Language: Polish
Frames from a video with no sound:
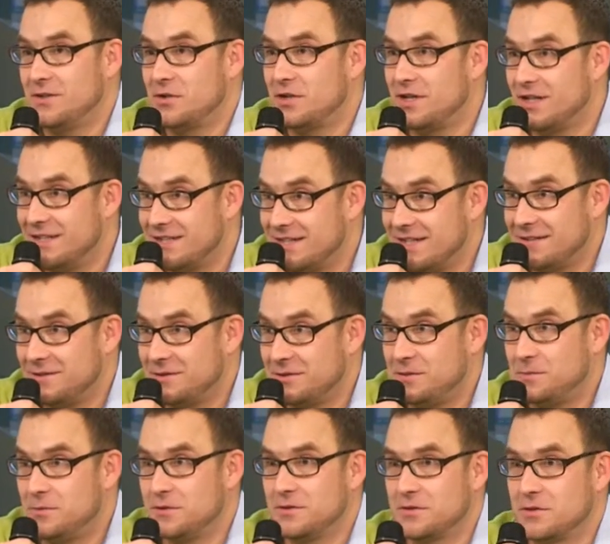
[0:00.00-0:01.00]
organizator
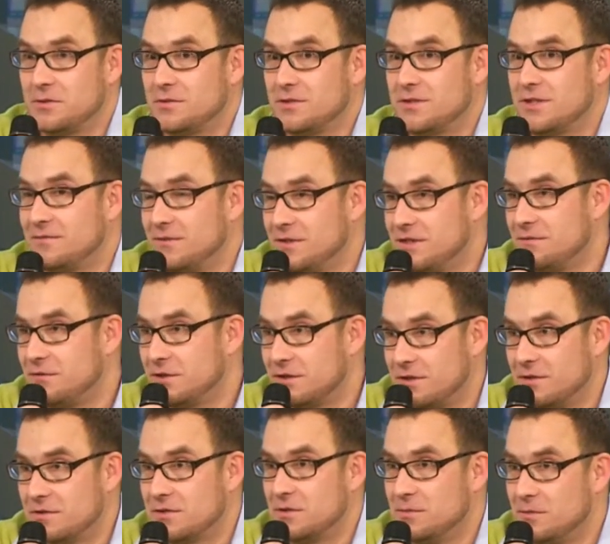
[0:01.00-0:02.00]
i ponoszą konsekwencje
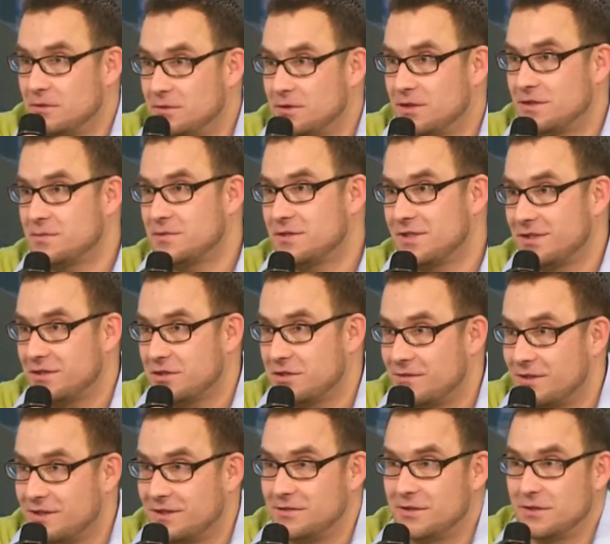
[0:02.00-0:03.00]
wszystkie osoby, które są
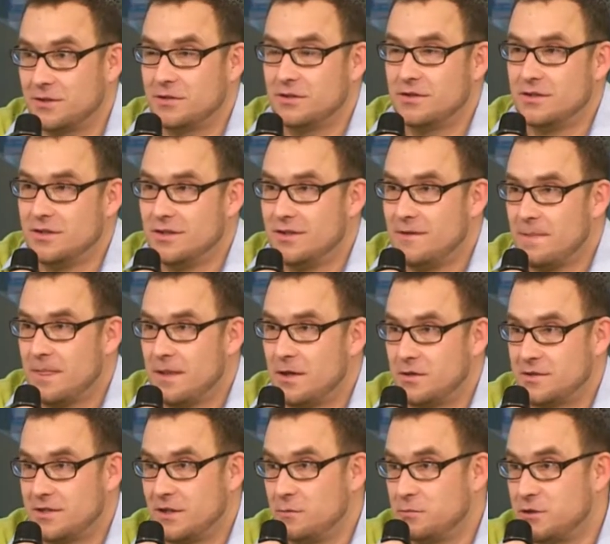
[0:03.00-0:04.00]
zaangażowane w tego
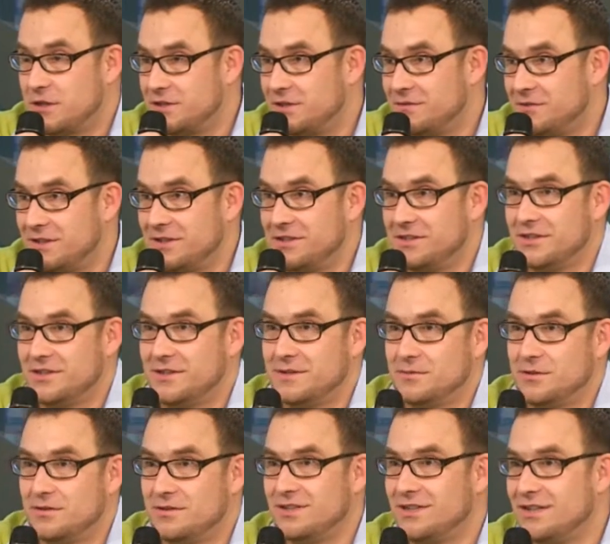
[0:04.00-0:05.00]
rodzaju przedsięwzięcie.
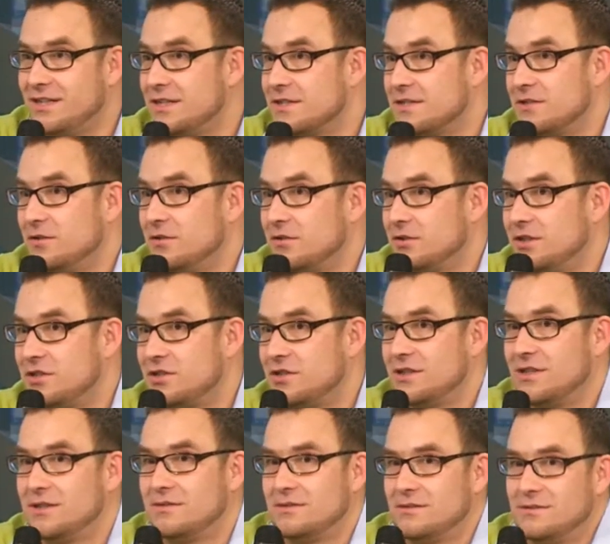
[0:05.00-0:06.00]
No nie jest to
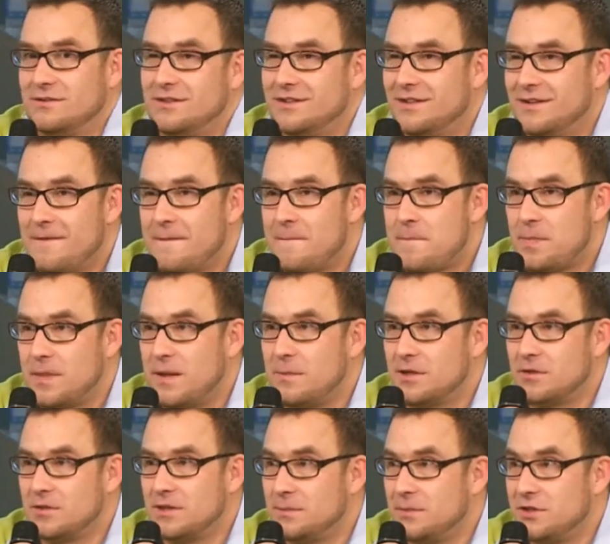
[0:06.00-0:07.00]
logiczne, nie
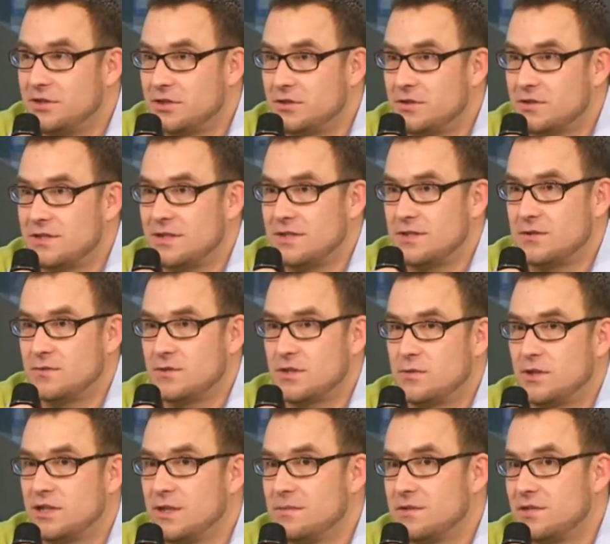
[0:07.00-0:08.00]
ma to najmniejszego sensu.
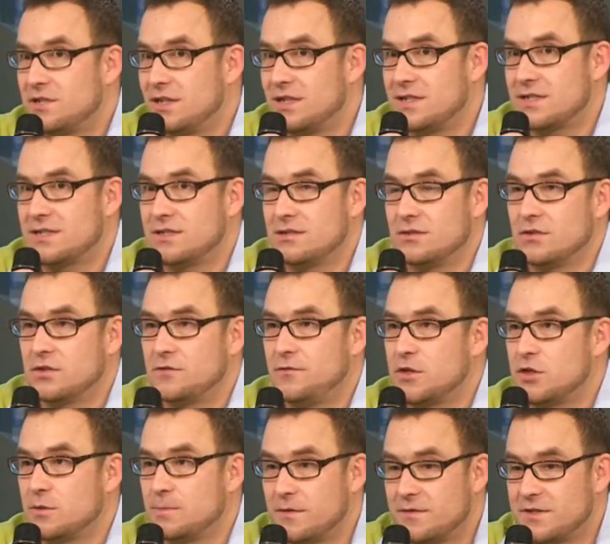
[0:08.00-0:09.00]
Zakładam, że teraz no,
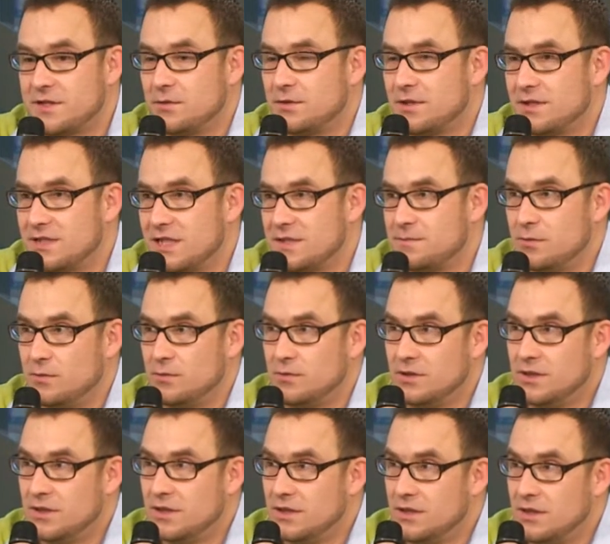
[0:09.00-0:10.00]
świeżo powstał ten zespół
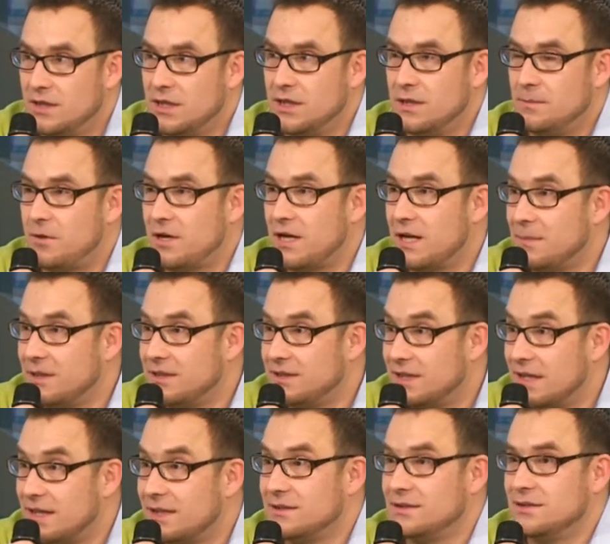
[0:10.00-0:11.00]
e,
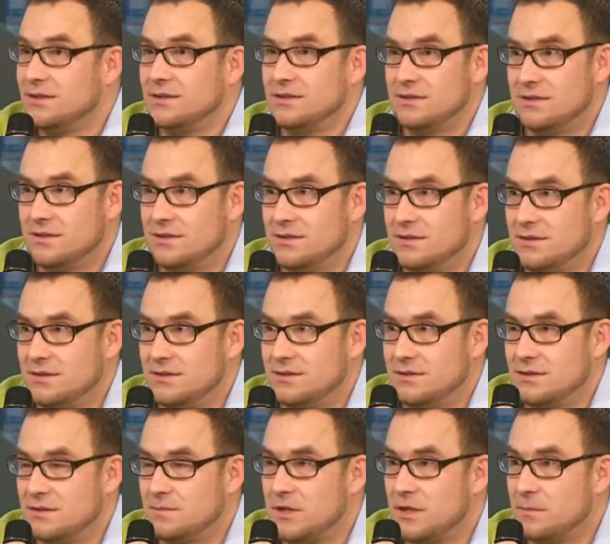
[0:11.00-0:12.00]
parlamentarny e,
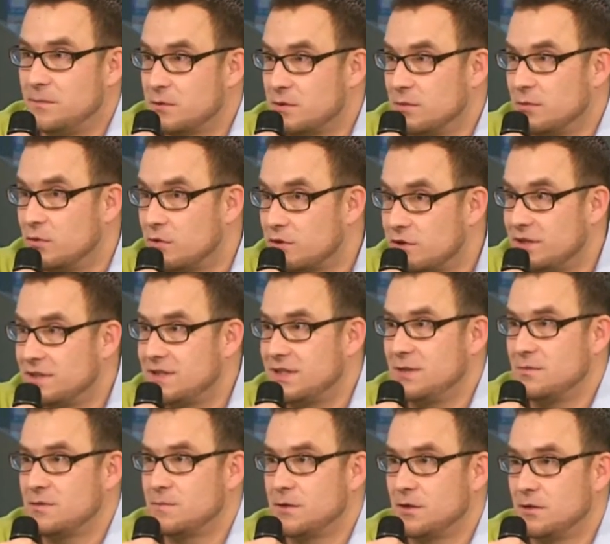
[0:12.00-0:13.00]
z panem posłem
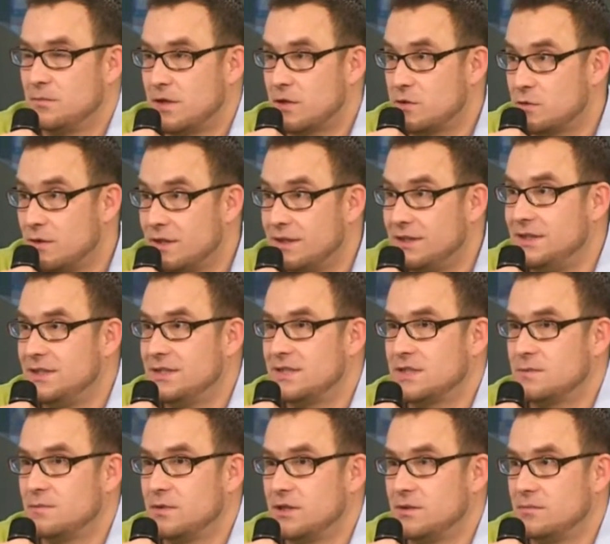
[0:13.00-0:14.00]
Górczyńskim, z panem Marczułajtis,
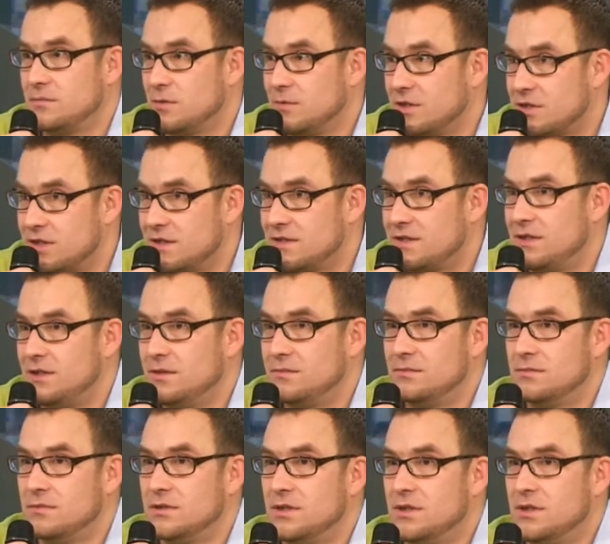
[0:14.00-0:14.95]
z panem Tomaszewskim